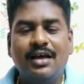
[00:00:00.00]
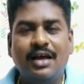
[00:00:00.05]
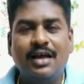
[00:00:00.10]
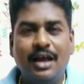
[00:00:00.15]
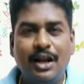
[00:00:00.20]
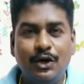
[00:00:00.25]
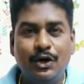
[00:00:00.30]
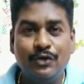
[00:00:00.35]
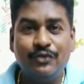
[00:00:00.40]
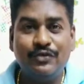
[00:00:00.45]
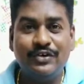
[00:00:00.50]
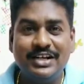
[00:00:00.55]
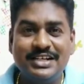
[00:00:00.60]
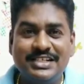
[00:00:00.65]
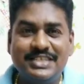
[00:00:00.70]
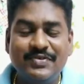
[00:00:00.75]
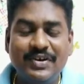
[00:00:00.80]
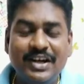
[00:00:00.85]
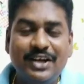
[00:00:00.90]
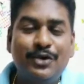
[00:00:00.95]
ஹலோ
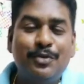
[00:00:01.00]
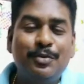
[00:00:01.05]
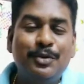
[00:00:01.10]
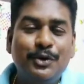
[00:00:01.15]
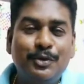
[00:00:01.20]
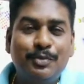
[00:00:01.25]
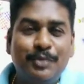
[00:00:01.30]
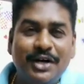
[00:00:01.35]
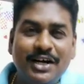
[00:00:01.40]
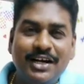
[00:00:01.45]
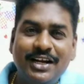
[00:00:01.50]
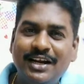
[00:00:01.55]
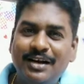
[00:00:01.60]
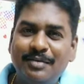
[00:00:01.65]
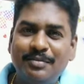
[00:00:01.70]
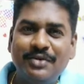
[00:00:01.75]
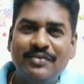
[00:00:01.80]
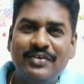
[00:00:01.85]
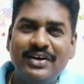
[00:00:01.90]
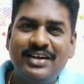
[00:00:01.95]
ஃப்ரெண்ட்ஸ் வெல்கம் டு பாண்டி
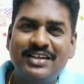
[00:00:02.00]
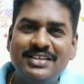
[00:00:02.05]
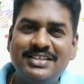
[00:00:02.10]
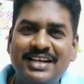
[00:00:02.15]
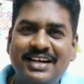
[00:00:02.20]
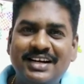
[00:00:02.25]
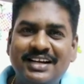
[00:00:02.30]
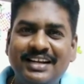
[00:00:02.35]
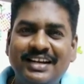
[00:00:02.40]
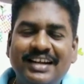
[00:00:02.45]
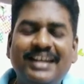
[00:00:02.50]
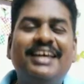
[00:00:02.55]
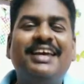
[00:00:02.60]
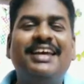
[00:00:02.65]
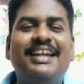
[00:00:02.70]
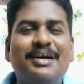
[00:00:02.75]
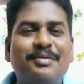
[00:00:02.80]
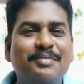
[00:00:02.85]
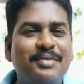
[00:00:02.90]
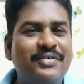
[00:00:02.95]
நம்ம வீட்டு சேனல் இன்றைக்கி
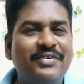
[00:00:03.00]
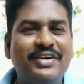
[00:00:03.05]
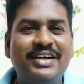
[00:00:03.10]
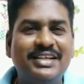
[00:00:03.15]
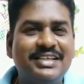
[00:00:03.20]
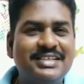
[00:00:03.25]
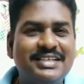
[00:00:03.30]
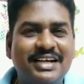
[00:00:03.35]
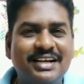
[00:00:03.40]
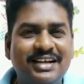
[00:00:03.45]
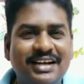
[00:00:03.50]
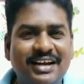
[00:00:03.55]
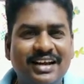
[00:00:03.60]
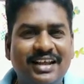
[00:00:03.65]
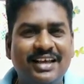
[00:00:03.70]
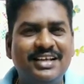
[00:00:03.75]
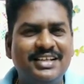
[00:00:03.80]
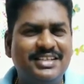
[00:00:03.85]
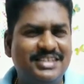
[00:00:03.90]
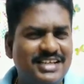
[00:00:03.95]
நம்ம வீட்டு சேனலில்
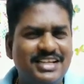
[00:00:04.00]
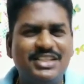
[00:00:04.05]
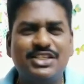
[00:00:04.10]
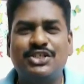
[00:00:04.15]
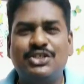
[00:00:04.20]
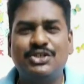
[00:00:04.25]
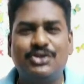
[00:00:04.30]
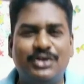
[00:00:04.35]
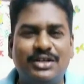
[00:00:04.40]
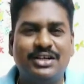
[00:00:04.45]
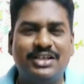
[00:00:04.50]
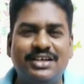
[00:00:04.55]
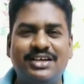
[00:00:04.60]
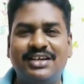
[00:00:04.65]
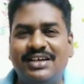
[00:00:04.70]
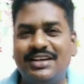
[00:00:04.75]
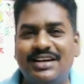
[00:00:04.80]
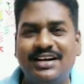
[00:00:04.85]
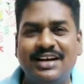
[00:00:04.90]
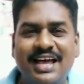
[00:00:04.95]
ஜஸ்ட் ஒரு
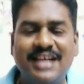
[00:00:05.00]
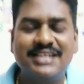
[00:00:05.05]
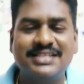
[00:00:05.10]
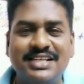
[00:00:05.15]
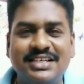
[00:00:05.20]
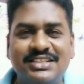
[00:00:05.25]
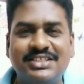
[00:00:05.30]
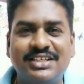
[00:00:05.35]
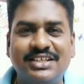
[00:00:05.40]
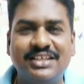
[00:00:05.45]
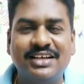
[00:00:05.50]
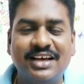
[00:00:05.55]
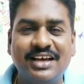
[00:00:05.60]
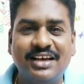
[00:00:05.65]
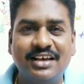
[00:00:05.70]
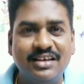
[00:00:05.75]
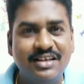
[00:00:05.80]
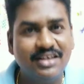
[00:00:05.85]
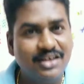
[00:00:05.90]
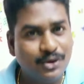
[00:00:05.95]
ரிலாக்ஸேஷனுங்க
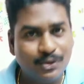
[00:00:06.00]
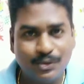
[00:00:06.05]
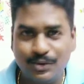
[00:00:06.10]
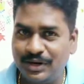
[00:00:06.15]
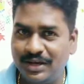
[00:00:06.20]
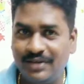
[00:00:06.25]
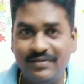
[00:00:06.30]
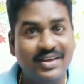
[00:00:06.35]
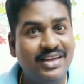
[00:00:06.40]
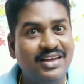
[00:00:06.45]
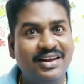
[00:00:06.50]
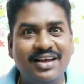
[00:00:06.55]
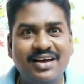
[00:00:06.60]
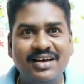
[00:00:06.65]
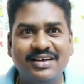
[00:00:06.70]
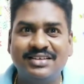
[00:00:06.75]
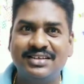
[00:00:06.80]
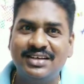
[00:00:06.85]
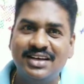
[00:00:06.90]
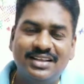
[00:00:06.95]
ஒரே
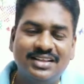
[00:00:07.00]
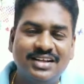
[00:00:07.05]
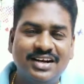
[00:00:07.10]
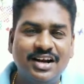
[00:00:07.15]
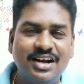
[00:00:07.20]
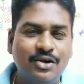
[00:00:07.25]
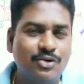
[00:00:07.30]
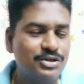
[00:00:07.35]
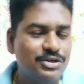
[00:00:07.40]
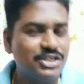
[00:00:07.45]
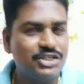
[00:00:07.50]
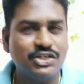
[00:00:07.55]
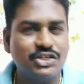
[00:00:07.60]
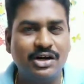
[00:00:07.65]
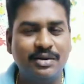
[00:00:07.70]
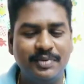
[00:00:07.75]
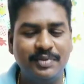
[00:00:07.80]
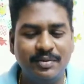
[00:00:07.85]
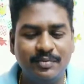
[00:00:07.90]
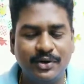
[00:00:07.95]
வெயிலாகுது அதனால் கொஞ்சம்
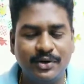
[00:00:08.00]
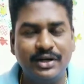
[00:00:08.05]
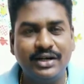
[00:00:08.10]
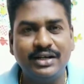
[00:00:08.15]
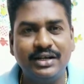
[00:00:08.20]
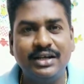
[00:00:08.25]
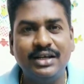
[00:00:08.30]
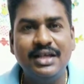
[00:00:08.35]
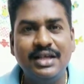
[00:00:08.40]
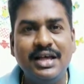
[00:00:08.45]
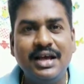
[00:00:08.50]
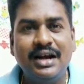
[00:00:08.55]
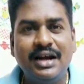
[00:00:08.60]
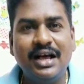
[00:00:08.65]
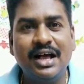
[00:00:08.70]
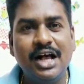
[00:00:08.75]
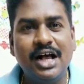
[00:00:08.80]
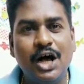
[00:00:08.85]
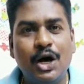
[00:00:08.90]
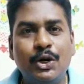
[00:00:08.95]
ஷாப்பிங் போயிட்டு
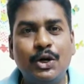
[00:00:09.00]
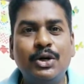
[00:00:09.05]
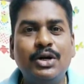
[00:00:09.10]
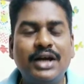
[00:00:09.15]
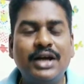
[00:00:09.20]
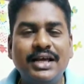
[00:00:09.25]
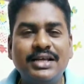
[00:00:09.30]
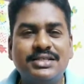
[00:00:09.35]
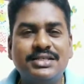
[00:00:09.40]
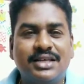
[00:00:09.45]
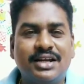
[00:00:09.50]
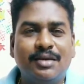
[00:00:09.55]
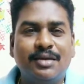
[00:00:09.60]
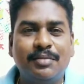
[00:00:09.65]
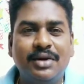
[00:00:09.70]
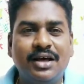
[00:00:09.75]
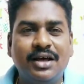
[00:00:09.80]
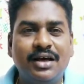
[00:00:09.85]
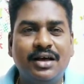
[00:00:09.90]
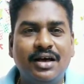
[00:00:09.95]
நாங்கள் அருண்
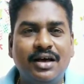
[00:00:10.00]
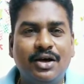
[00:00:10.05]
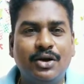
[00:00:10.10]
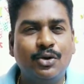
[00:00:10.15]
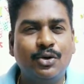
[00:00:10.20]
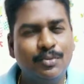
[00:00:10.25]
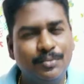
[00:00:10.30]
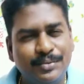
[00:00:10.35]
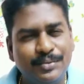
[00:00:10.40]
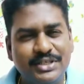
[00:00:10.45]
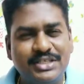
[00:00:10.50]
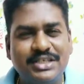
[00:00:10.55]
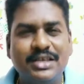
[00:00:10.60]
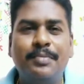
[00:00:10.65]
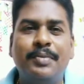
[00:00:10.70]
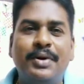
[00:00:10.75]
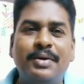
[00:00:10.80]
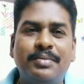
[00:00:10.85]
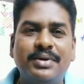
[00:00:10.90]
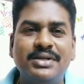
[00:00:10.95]
ஐஸ்கிரீமில் ரொம்ப
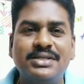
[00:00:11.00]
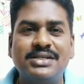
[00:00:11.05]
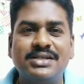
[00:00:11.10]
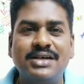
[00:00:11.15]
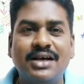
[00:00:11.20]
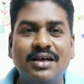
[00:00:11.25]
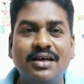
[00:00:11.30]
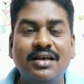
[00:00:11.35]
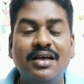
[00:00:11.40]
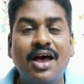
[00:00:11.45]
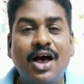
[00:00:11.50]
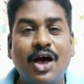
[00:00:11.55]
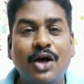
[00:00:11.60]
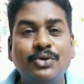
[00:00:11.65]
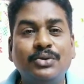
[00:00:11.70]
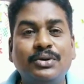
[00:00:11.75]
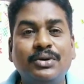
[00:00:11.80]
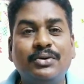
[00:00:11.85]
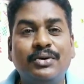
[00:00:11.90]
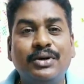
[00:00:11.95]
சீப் அண்ட் பெஸ்ட்டாக
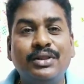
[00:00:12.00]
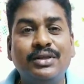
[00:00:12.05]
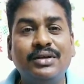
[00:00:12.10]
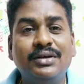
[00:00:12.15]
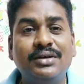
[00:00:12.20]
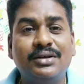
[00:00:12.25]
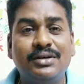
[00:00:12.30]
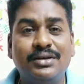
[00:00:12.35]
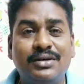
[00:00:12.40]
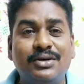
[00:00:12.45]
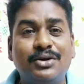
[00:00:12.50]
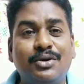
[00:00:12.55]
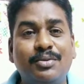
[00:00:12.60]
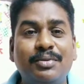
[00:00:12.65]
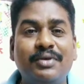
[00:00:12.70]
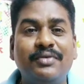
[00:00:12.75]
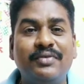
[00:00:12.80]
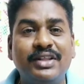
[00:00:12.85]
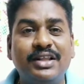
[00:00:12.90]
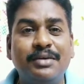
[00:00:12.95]
அதுவும் வந்து
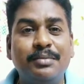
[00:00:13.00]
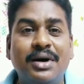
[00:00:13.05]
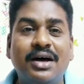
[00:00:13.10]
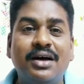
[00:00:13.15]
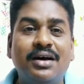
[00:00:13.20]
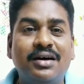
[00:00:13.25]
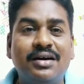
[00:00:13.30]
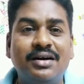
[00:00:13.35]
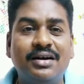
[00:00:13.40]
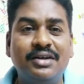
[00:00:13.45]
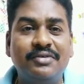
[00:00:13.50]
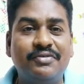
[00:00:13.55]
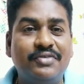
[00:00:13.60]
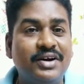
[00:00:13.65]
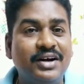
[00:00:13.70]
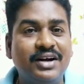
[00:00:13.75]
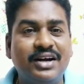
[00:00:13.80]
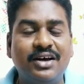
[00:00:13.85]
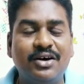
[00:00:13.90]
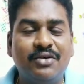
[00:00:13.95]
ரொம்ப விதமாக
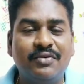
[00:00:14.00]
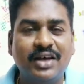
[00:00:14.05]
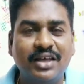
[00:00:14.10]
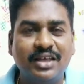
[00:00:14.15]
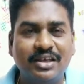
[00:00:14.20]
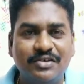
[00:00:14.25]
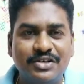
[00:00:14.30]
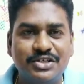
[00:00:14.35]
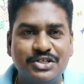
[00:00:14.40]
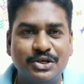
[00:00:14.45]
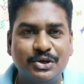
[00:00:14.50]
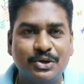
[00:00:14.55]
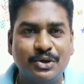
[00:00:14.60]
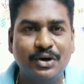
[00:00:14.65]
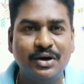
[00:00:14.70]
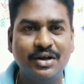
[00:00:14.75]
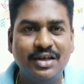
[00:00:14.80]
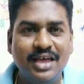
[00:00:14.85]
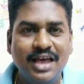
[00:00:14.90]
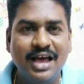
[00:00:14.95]
டிஃப்ரெண்ட்டாக வாங்கி
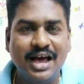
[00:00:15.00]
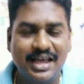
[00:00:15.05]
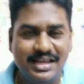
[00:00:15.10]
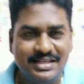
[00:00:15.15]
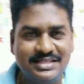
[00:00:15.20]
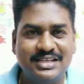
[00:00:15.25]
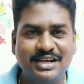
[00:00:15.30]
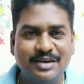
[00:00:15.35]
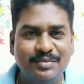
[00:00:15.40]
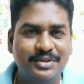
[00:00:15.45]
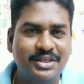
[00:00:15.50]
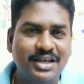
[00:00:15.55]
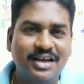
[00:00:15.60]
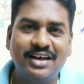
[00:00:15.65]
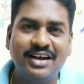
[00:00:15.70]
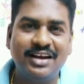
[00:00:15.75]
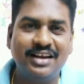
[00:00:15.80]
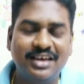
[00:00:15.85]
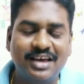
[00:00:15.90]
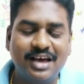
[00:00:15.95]
வச்சுருக்கோம் ஐஸ்கிரீம் தாங்க
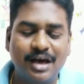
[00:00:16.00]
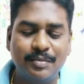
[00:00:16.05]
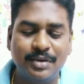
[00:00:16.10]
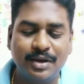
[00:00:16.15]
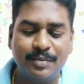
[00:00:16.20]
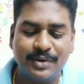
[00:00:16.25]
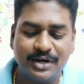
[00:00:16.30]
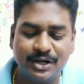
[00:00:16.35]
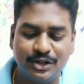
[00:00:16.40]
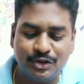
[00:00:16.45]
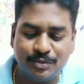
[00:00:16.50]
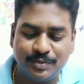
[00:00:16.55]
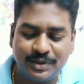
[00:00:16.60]
இன்றைக்கி காமிக்க போகிறேன் இந்த